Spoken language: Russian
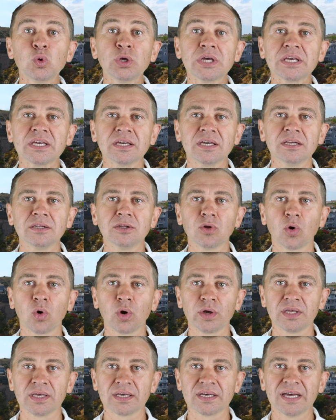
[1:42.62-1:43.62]
руки и
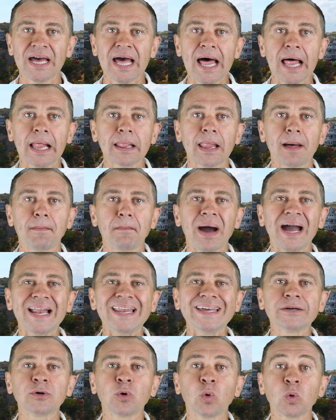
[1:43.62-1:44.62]
ноги,
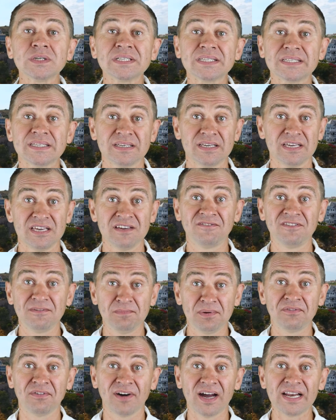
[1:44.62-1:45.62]
ломали кости и
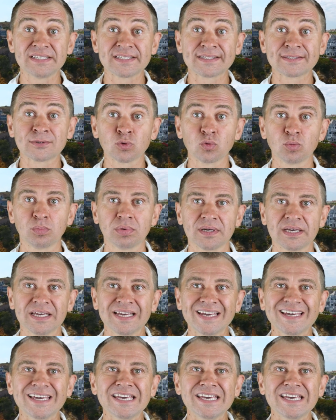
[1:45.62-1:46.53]
выбивали зубы.